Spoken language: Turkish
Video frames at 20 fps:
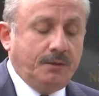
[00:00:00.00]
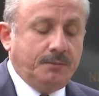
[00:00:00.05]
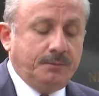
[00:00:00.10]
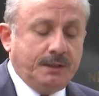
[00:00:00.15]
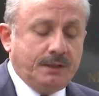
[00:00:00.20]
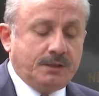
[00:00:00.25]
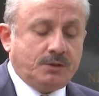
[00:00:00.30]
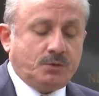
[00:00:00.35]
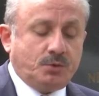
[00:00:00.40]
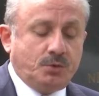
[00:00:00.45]

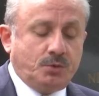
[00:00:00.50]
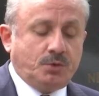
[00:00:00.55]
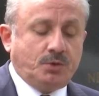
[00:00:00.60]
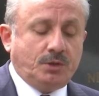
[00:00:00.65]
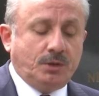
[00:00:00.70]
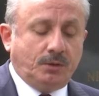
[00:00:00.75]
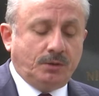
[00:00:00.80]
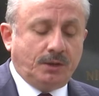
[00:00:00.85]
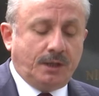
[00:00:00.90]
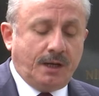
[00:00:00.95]
Biz
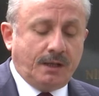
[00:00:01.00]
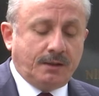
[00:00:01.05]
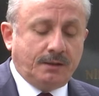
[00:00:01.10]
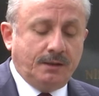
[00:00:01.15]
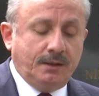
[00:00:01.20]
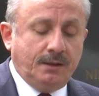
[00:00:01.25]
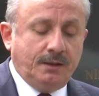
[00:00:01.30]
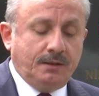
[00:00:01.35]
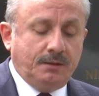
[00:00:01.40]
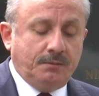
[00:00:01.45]
Türkiye olarak
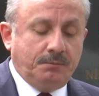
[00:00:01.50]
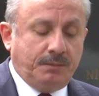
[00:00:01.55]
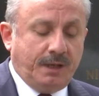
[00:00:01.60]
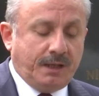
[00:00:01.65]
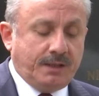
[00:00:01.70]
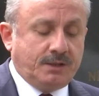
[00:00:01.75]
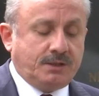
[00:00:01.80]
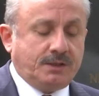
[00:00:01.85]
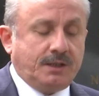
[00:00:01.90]
barış